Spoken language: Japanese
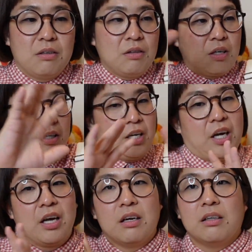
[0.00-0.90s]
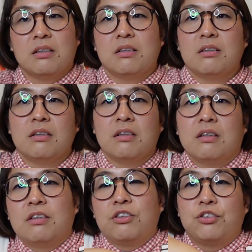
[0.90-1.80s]
中で
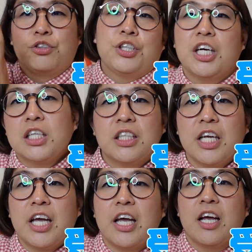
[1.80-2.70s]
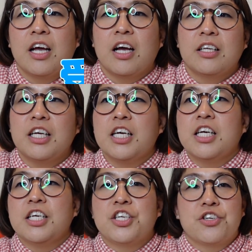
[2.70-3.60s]
受精して、で、
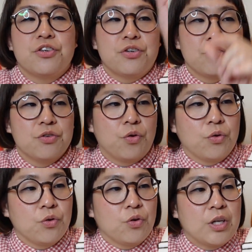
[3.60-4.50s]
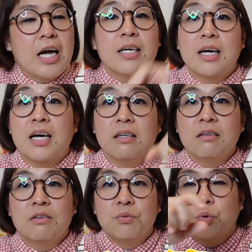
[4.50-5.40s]
子宮のこの卵管
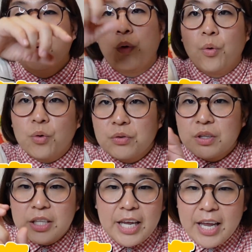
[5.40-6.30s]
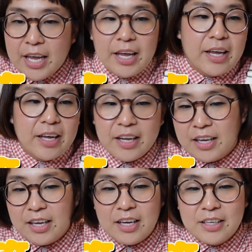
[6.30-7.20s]
を通って、
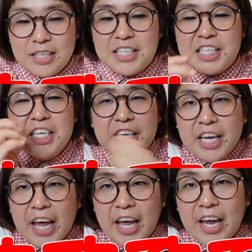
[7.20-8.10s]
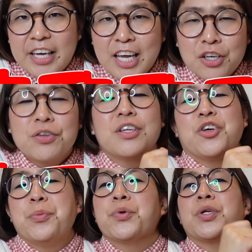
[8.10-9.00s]
で、自力でやるって
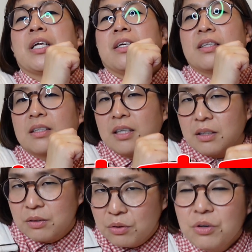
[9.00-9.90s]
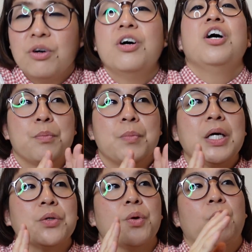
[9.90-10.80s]
いうものなんですけど、ま
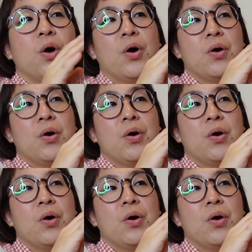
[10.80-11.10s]
あその、